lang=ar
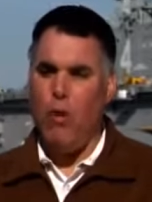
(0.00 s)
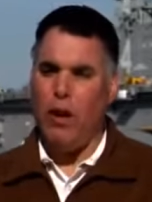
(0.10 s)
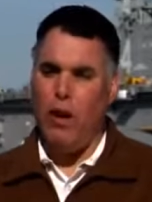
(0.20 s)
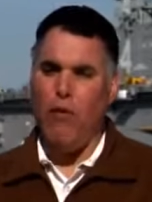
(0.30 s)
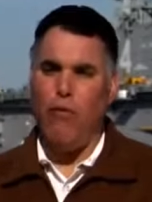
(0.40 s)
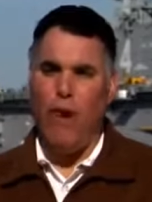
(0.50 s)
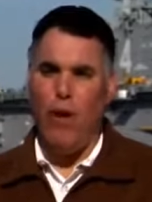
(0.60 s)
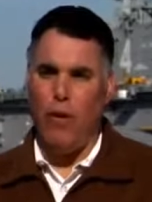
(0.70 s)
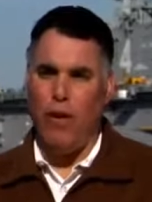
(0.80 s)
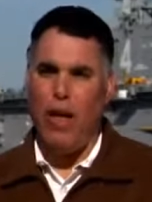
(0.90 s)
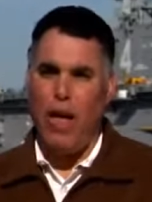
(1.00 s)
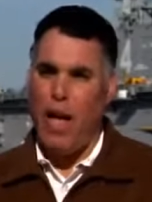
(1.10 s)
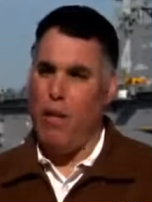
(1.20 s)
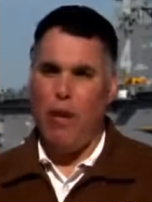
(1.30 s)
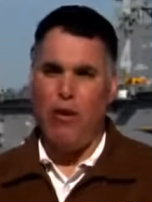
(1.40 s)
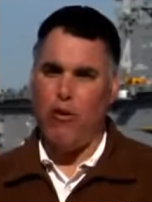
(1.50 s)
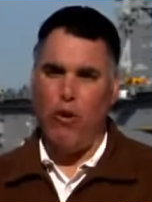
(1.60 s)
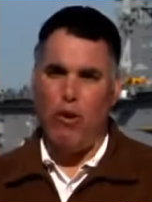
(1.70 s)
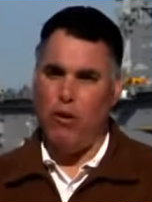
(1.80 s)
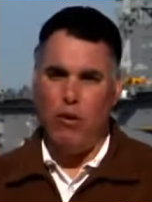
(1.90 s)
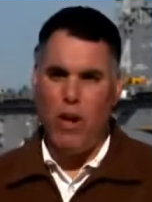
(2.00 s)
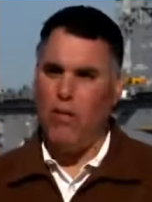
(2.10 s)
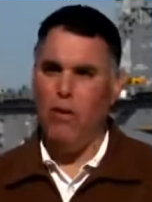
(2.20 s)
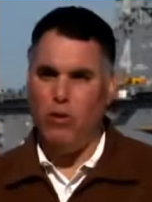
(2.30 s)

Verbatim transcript: لكن الأهم هو أن نمضي قدما